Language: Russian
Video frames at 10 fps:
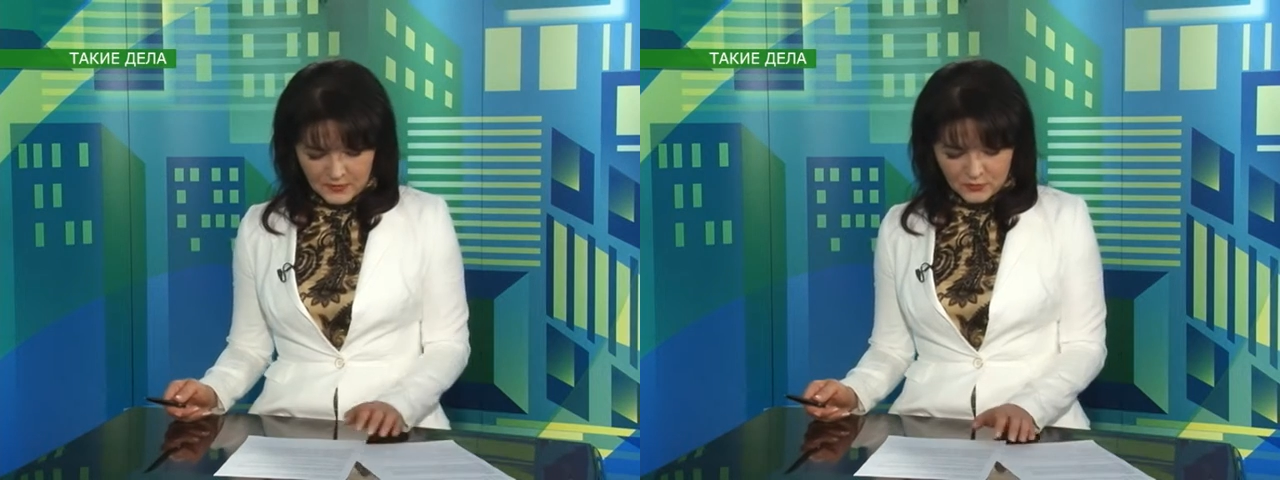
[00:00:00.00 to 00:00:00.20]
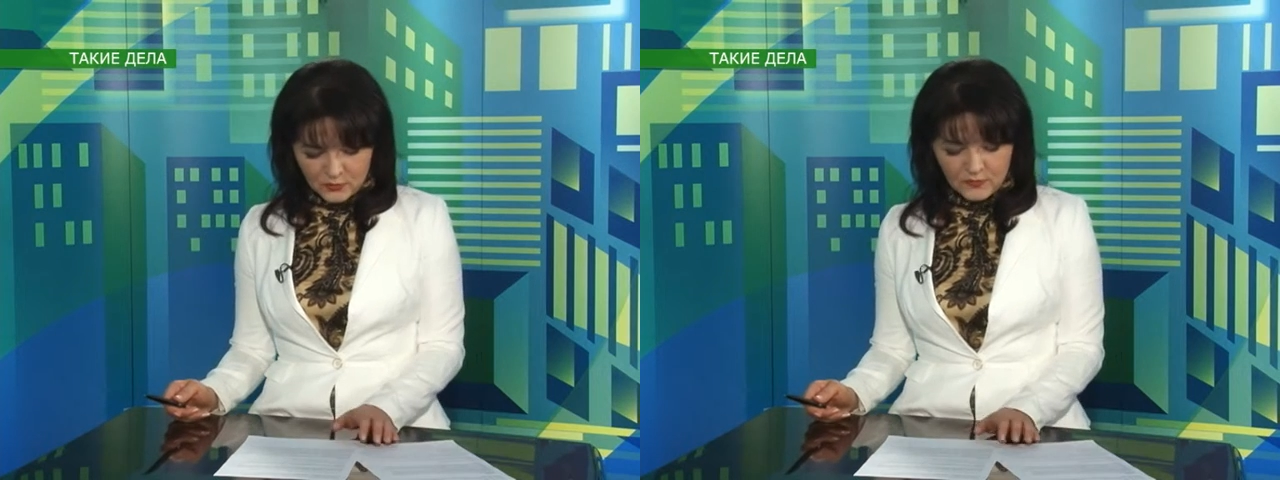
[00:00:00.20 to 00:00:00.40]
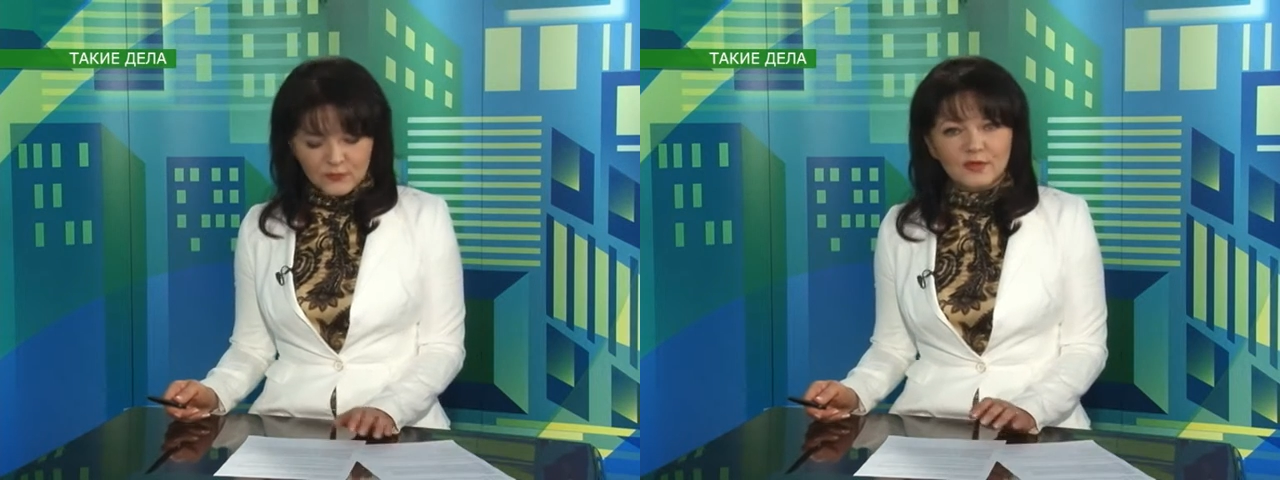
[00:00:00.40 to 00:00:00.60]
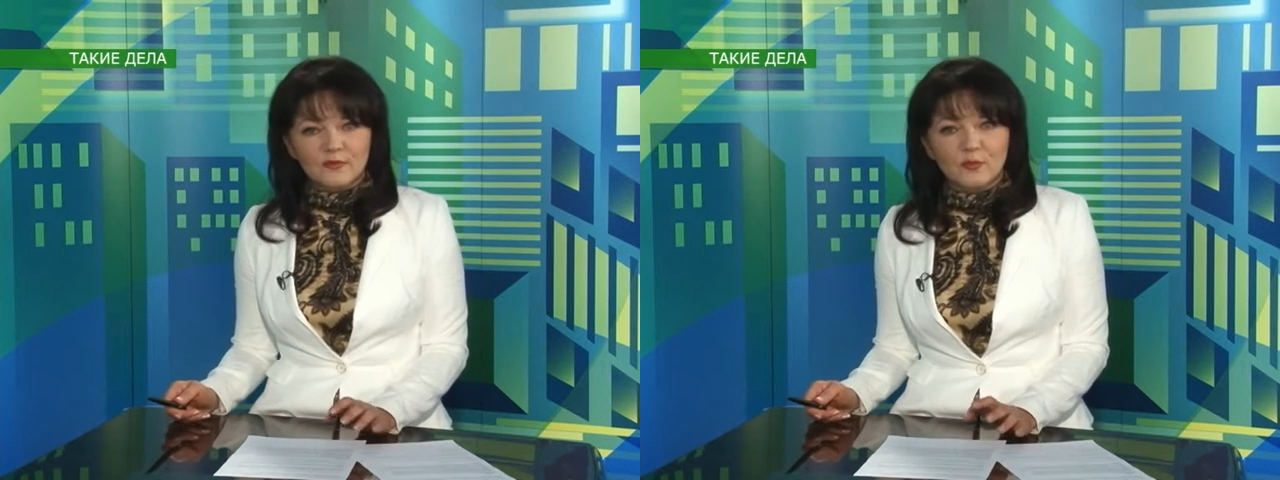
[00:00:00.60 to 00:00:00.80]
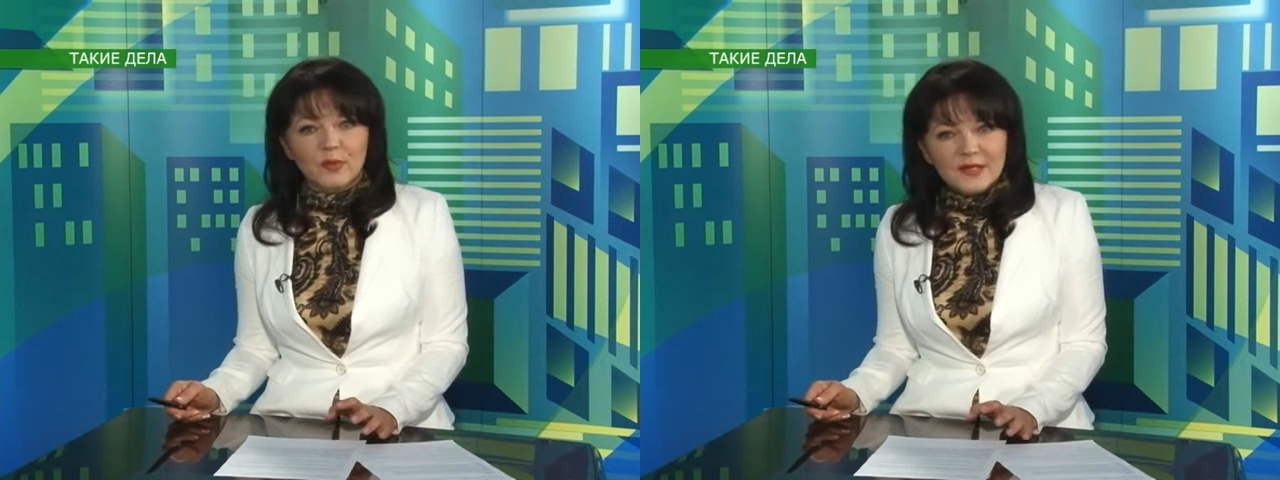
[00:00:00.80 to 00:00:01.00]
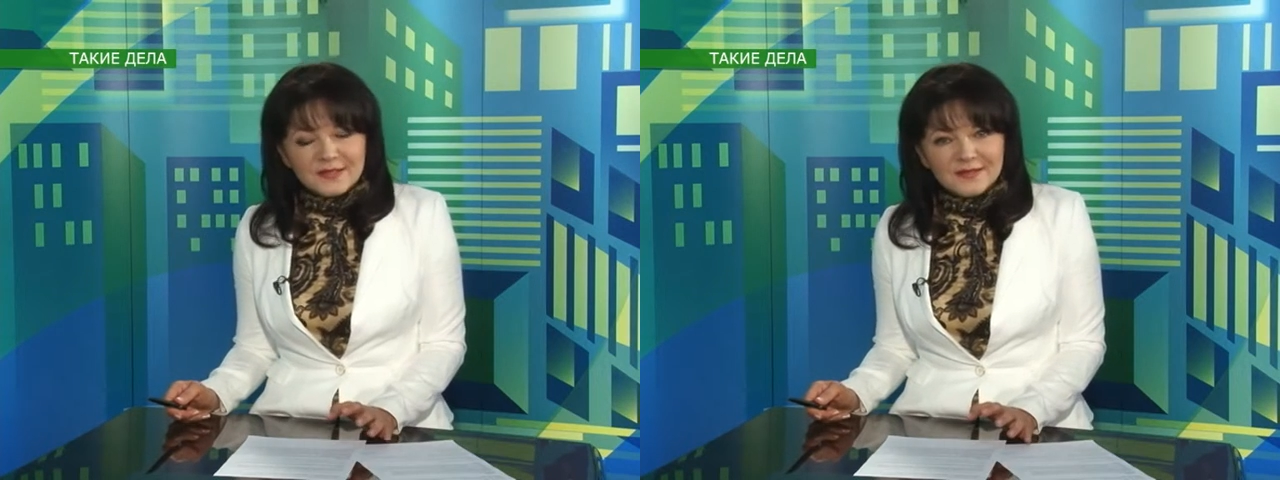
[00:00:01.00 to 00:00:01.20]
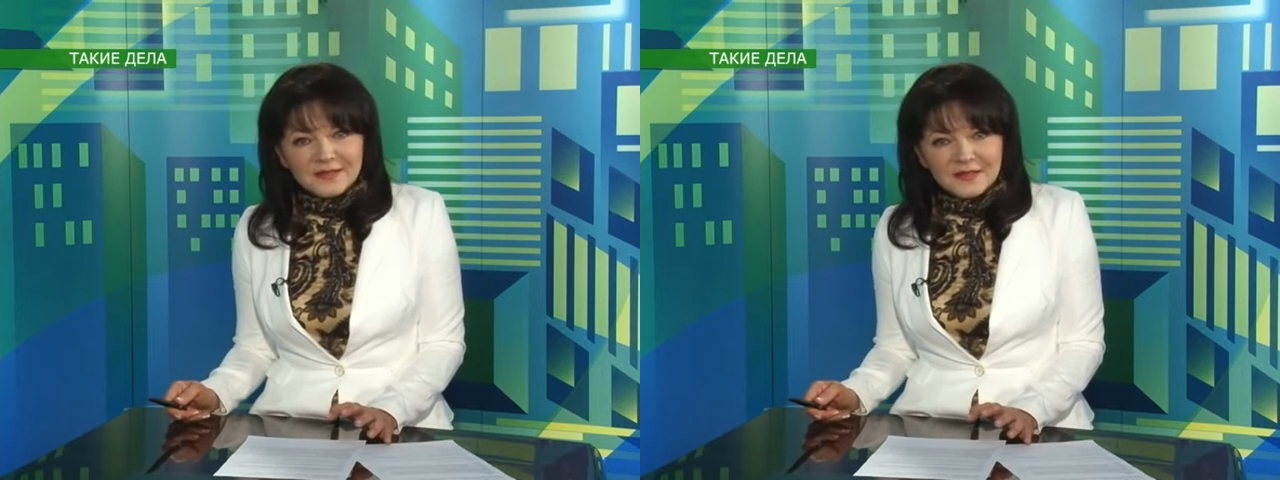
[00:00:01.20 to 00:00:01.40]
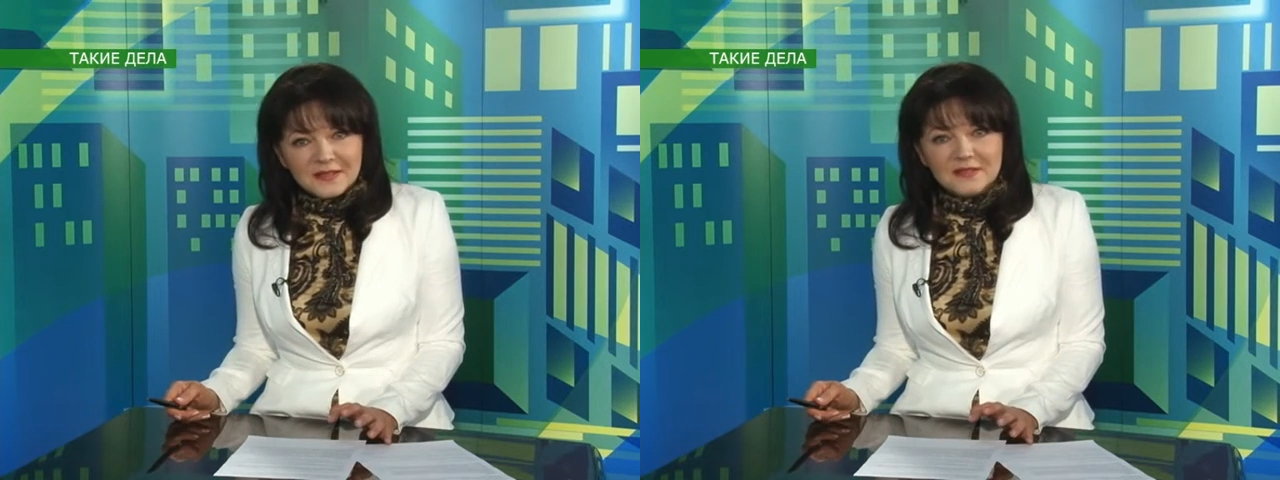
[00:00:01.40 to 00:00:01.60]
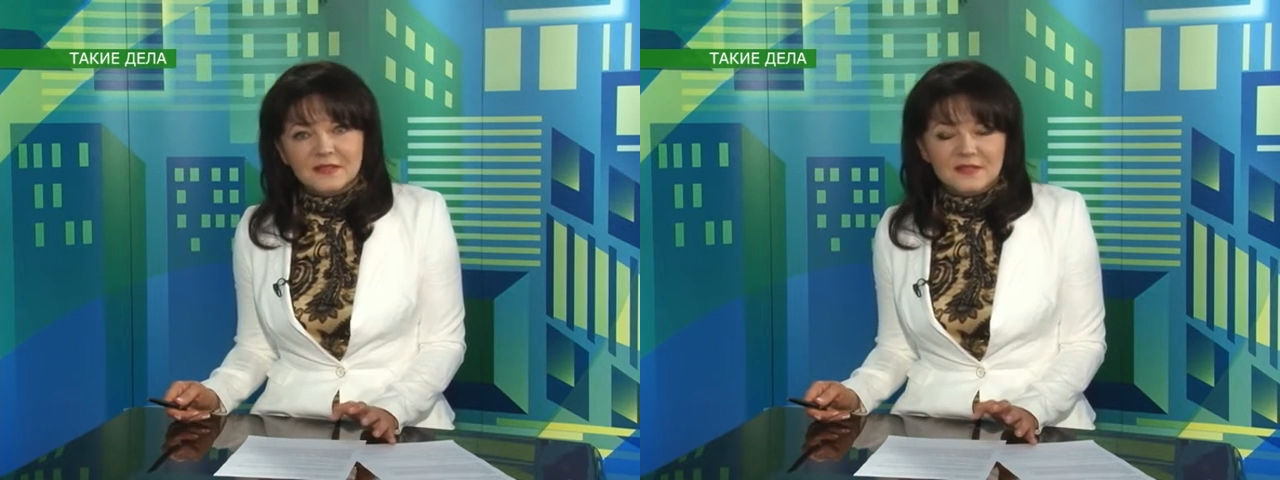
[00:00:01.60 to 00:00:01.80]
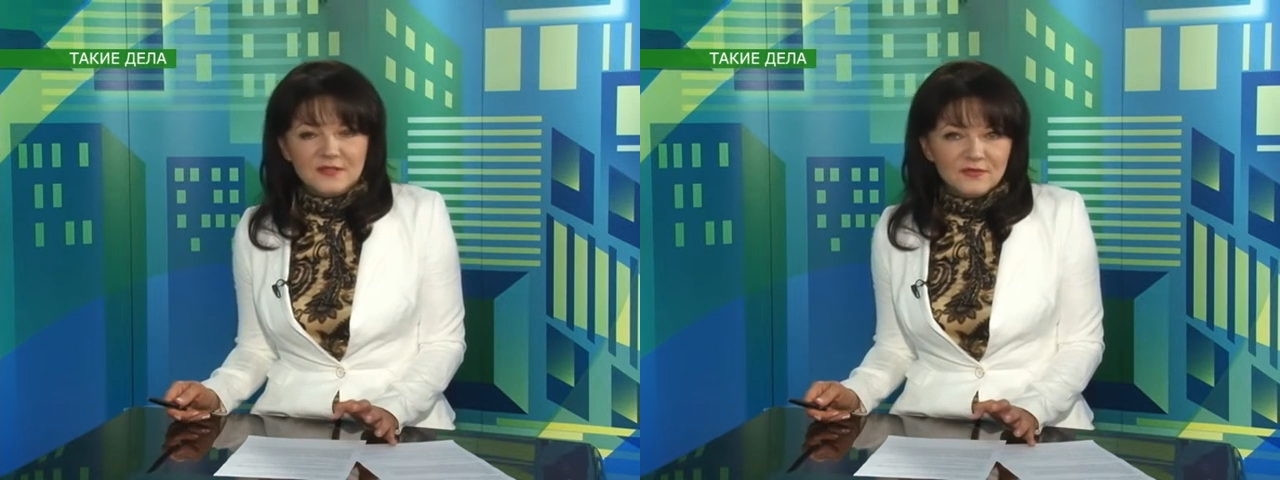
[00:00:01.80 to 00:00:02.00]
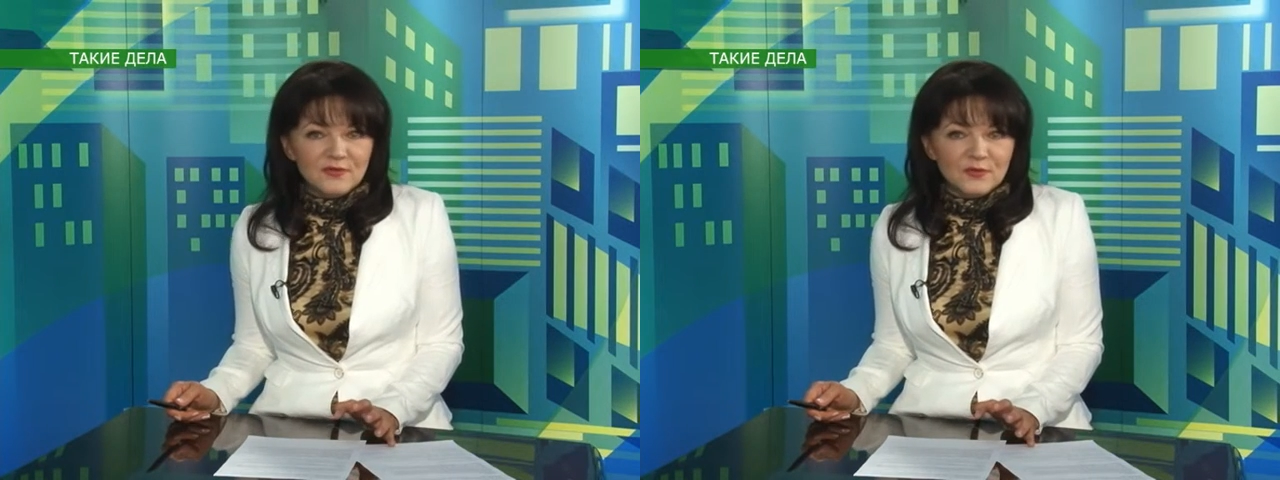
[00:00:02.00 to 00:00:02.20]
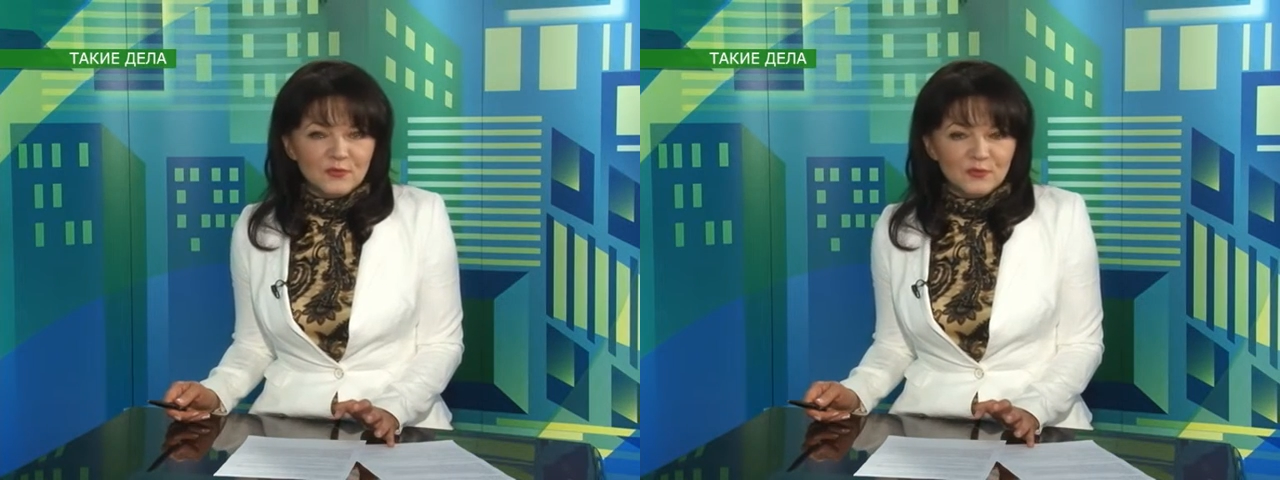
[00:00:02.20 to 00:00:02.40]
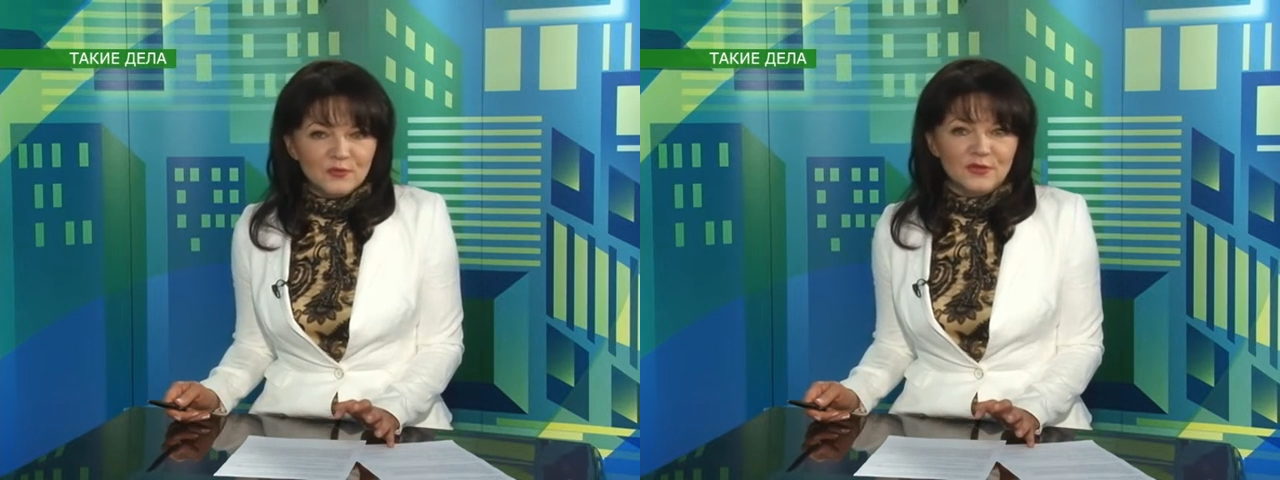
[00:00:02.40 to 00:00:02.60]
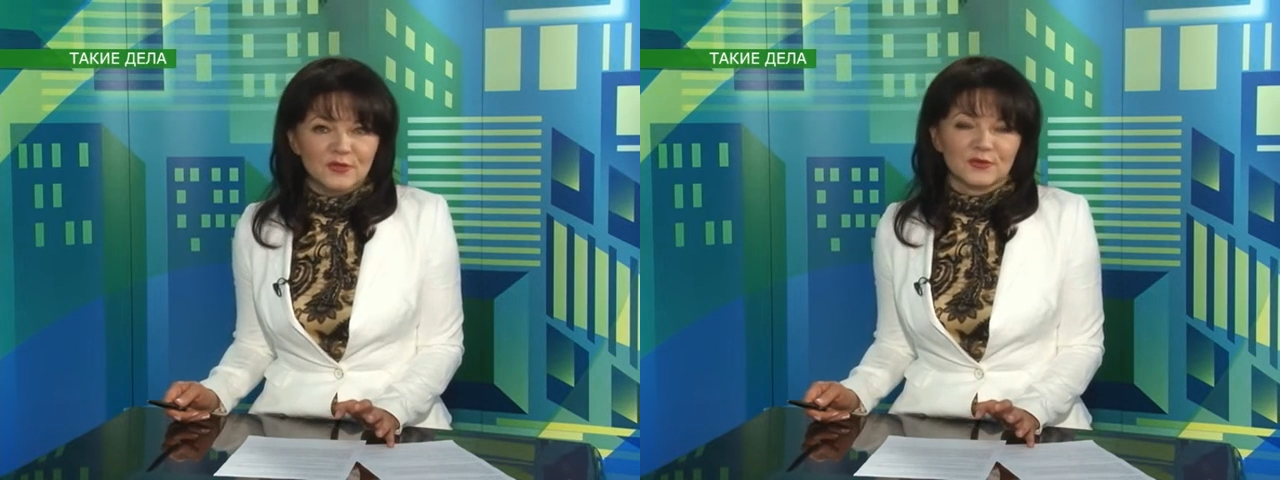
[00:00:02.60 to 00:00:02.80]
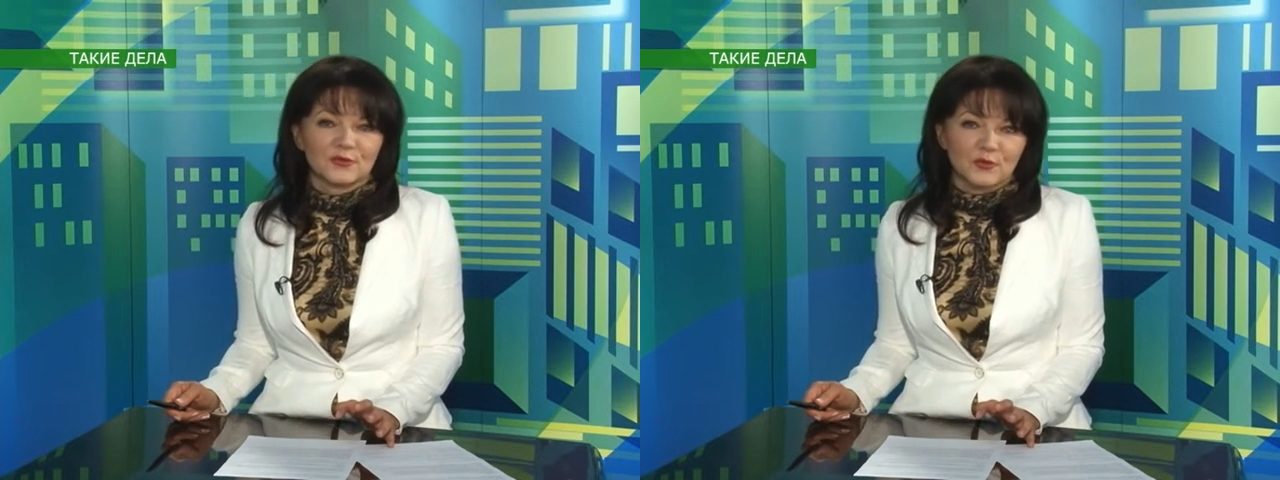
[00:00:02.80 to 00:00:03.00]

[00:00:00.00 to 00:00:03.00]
чтобы в голову полезли, наконец, красивые, умные,